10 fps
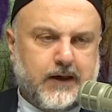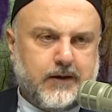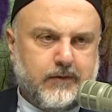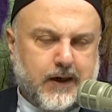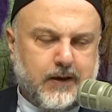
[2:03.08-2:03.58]

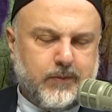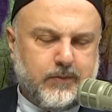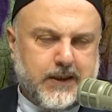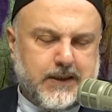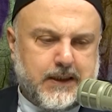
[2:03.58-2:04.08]
farkı var
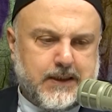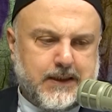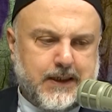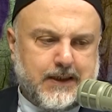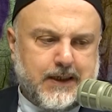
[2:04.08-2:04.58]
mı
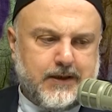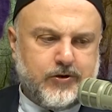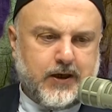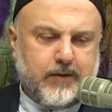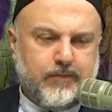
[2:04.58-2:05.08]
meselesine
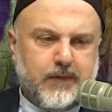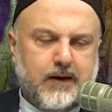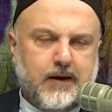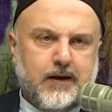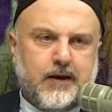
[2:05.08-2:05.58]
gelince
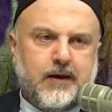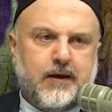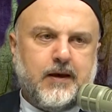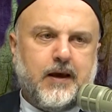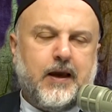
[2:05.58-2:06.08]

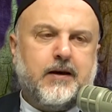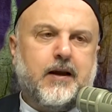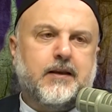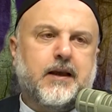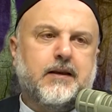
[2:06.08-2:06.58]
e,
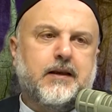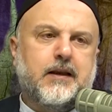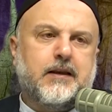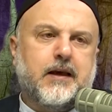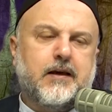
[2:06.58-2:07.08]
ekrandan
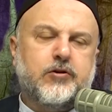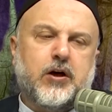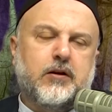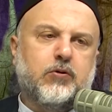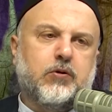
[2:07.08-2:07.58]
değil de
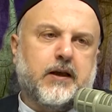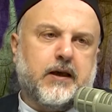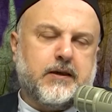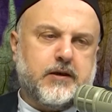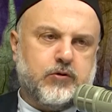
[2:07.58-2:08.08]
canlı
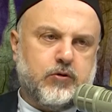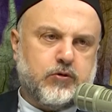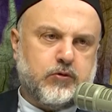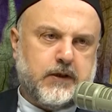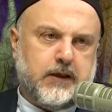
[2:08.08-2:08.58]
olarak
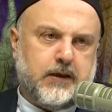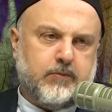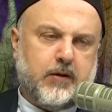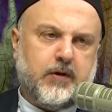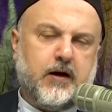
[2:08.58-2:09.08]
izliyorsun
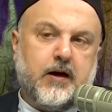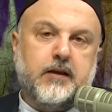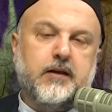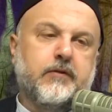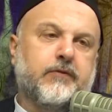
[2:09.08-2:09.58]
diyelim ama
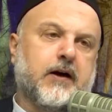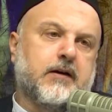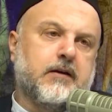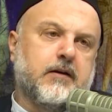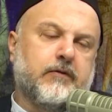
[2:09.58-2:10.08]
kadının
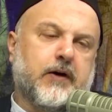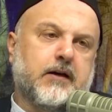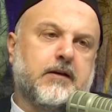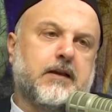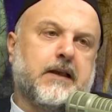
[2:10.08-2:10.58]
farkın,
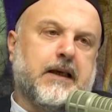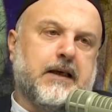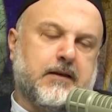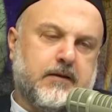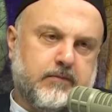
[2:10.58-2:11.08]
farkında
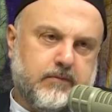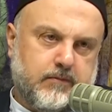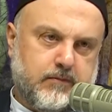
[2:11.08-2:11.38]
değil.